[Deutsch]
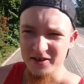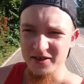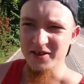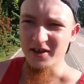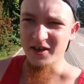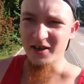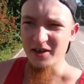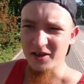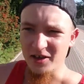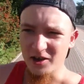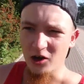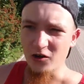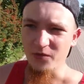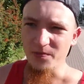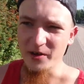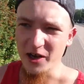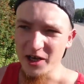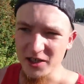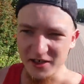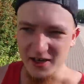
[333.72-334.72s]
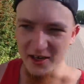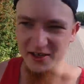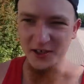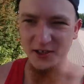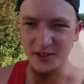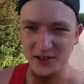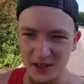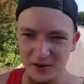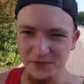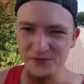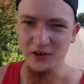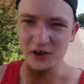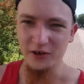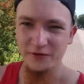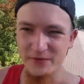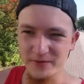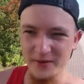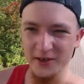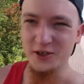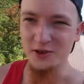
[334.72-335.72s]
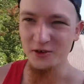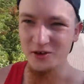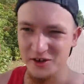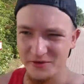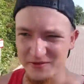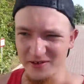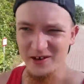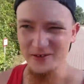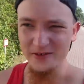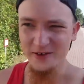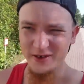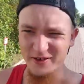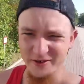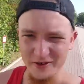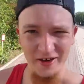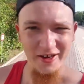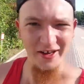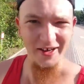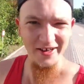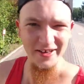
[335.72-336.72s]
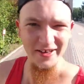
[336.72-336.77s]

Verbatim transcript: dieser kaufmännische Assistent für Informationsverarbeitung.